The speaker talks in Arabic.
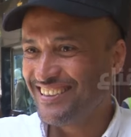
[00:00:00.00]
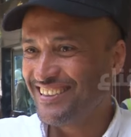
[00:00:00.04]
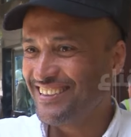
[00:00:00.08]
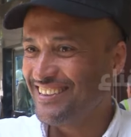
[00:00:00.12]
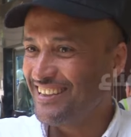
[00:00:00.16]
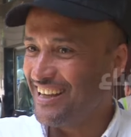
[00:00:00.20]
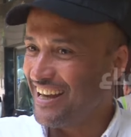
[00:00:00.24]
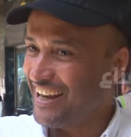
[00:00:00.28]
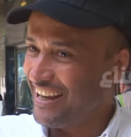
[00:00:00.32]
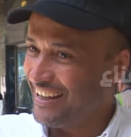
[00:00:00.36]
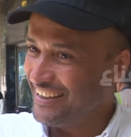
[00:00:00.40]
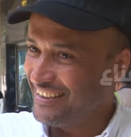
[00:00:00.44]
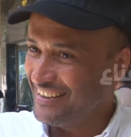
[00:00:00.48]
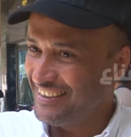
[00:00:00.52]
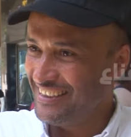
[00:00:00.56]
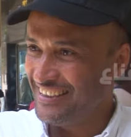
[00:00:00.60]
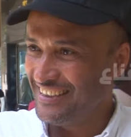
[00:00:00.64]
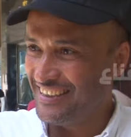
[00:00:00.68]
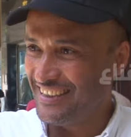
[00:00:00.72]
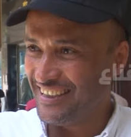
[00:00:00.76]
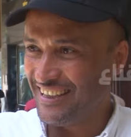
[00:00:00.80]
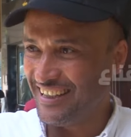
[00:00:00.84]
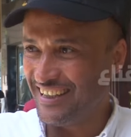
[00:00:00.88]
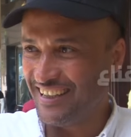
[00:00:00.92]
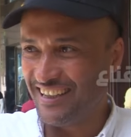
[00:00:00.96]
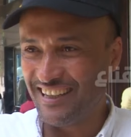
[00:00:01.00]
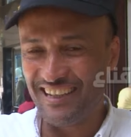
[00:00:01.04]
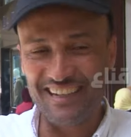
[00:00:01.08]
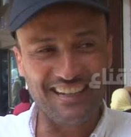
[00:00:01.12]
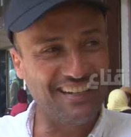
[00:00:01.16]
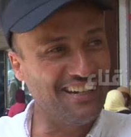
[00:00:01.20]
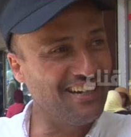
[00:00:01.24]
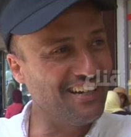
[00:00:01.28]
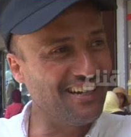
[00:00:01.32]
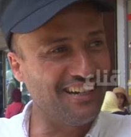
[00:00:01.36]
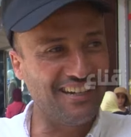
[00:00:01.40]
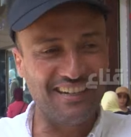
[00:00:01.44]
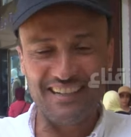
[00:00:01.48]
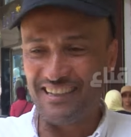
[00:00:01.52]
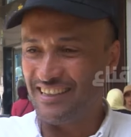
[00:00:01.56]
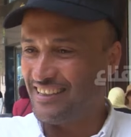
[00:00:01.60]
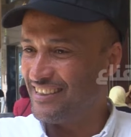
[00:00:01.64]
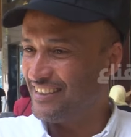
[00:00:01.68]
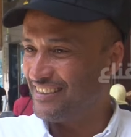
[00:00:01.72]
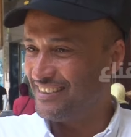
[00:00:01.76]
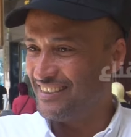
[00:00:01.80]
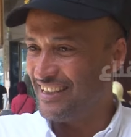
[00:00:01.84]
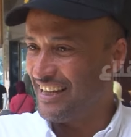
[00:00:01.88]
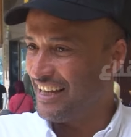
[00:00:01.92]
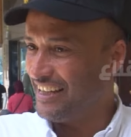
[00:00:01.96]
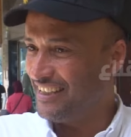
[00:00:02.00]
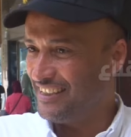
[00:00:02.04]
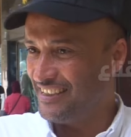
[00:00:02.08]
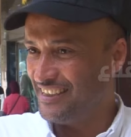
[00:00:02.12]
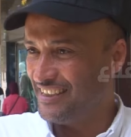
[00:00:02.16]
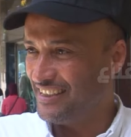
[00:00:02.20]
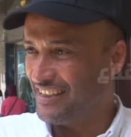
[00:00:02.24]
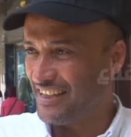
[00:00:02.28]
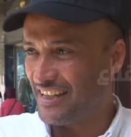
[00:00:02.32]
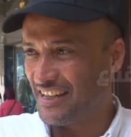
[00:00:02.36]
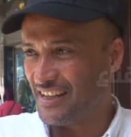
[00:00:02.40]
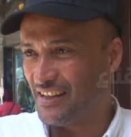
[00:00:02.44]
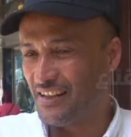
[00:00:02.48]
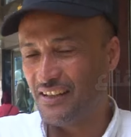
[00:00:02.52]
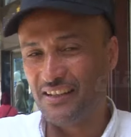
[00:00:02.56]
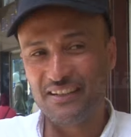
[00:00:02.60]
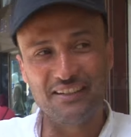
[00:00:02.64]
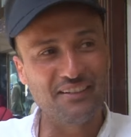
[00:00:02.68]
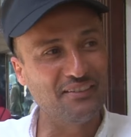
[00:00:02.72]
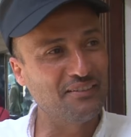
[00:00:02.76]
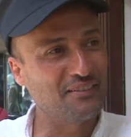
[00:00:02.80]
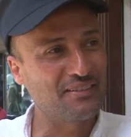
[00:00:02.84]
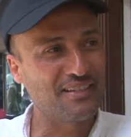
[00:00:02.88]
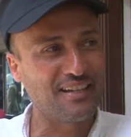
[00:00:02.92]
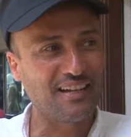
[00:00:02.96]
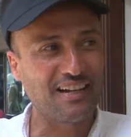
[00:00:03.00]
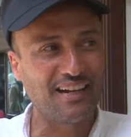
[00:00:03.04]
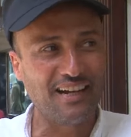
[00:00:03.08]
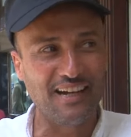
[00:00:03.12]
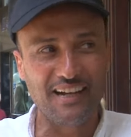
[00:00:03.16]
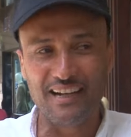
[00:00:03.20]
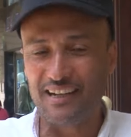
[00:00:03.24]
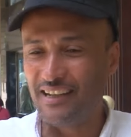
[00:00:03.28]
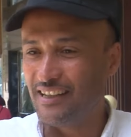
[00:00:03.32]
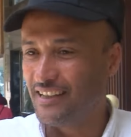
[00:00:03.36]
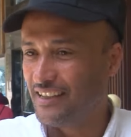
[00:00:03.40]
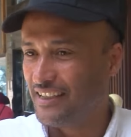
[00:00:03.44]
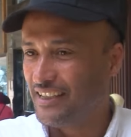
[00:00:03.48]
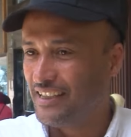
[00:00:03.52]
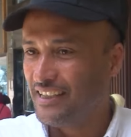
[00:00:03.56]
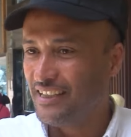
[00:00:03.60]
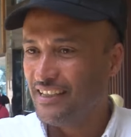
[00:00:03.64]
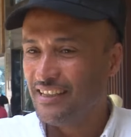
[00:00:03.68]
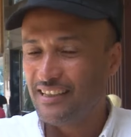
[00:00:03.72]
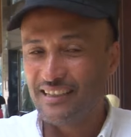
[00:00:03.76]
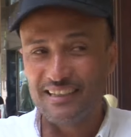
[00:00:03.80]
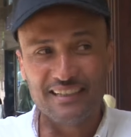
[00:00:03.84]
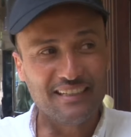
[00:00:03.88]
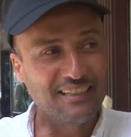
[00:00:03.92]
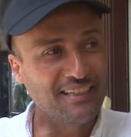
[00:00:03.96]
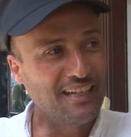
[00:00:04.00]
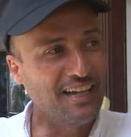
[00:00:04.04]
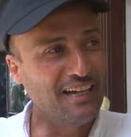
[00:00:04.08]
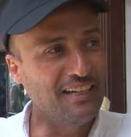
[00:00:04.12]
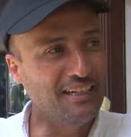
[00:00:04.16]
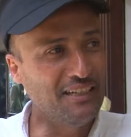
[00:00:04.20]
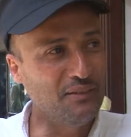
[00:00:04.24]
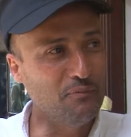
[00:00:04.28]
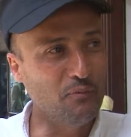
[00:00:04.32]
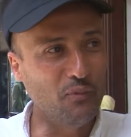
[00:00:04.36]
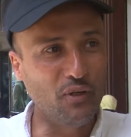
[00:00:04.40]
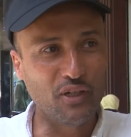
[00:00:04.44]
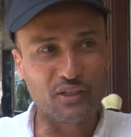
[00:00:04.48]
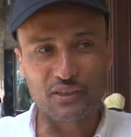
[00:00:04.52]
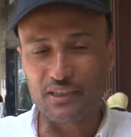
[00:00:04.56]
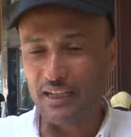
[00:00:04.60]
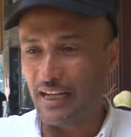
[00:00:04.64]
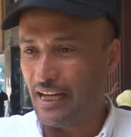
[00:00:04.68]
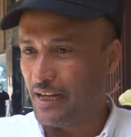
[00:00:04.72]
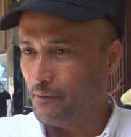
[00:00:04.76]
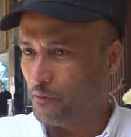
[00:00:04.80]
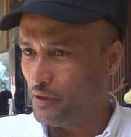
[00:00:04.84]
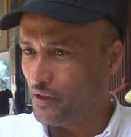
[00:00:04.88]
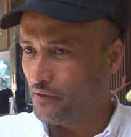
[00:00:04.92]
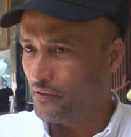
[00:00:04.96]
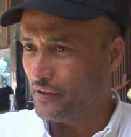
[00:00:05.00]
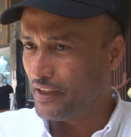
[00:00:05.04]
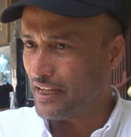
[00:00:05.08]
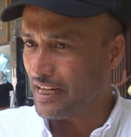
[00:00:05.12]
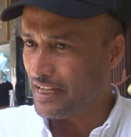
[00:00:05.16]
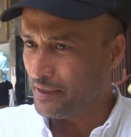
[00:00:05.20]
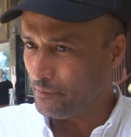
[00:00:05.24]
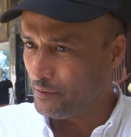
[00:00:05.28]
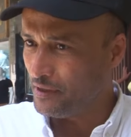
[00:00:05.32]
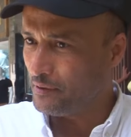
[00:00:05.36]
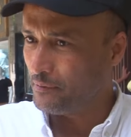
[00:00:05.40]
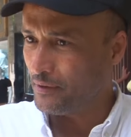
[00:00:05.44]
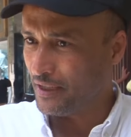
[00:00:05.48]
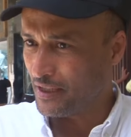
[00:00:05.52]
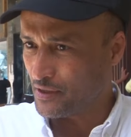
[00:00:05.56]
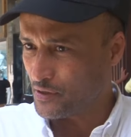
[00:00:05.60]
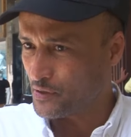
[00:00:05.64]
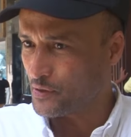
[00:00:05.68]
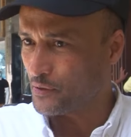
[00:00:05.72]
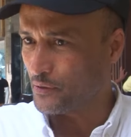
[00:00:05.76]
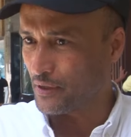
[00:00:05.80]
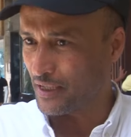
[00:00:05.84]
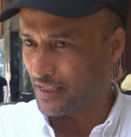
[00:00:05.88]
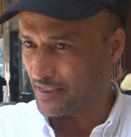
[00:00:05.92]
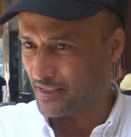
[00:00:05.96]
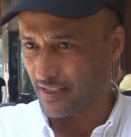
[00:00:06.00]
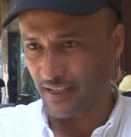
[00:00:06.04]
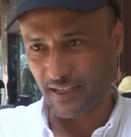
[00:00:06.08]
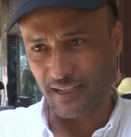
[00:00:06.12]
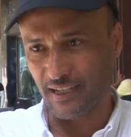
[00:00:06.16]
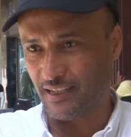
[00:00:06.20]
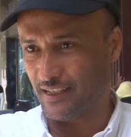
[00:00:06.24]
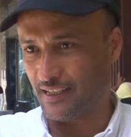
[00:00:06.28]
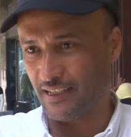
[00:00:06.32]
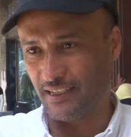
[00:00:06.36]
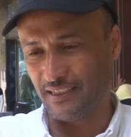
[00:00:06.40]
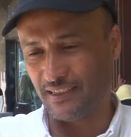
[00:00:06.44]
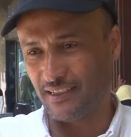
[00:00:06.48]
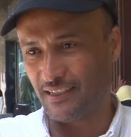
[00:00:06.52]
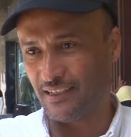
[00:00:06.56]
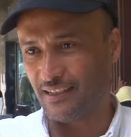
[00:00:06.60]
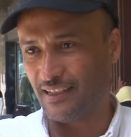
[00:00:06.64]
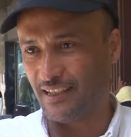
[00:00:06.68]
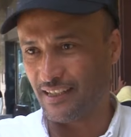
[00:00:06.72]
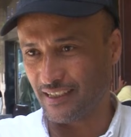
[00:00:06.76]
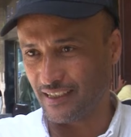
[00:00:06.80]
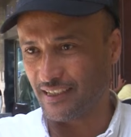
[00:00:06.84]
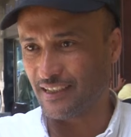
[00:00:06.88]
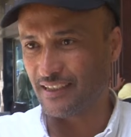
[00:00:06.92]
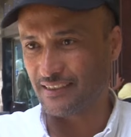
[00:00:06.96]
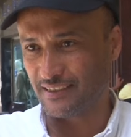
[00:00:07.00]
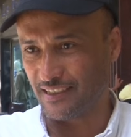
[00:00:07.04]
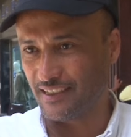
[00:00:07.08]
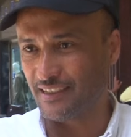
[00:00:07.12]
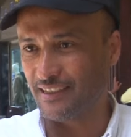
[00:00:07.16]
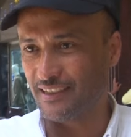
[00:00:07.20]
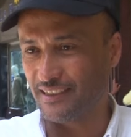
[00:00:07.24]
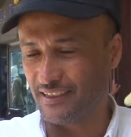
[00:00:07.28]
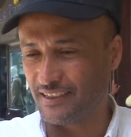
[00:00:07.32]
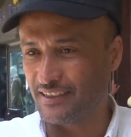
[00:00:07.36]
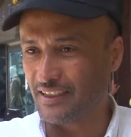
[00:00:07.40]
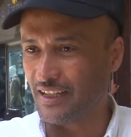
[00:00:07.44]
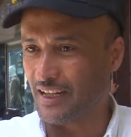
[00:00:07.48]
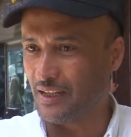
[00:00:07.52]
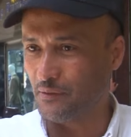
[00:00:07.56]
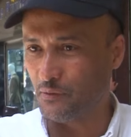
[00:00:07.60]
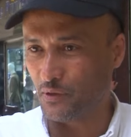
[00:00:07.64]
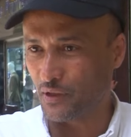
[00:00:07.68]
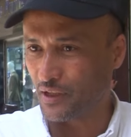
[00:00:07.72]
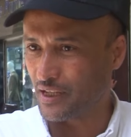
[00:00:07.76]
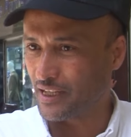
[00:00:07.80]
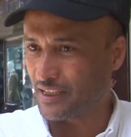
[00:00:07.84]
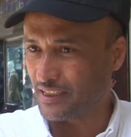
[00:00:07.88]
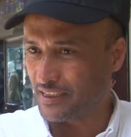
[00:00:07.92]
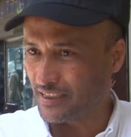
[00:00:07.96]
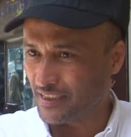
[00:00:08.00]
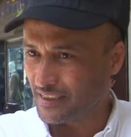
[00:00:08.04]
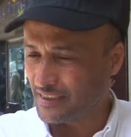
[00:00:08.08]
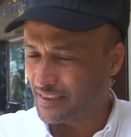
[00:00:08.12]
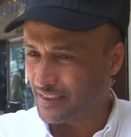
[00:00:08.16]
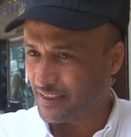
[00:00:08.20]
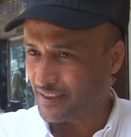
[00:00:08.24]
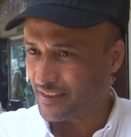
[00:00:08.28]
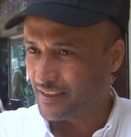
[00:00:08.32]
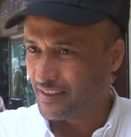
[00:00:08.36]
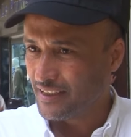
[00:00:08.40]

يعني يعني انا صراحه يعني تعامل في اي بي مع السواح صراحه يعني حقيقه يعني تعامل يعني راقي جدا